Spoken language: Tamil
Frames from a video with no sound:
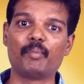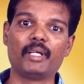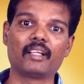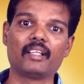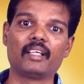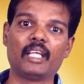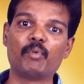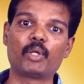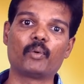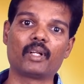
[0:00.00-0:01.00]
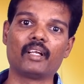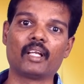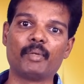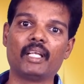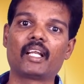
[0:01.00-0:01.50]
அப்படின்றத எமோட் அவர்கள்
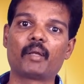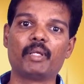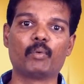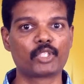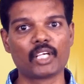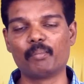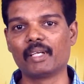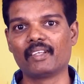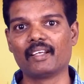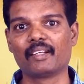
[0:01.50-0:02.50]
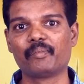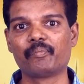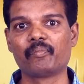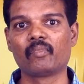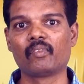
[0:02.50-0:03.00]
நம்ம எல்லாருக்குமே உற்சாகப்படுத்துறாரு
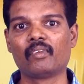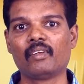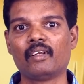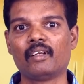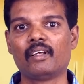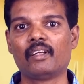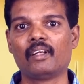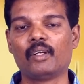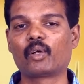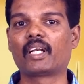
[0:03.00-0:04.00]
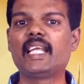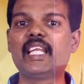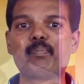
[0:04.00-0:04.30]
டாக்டர் ரீனிய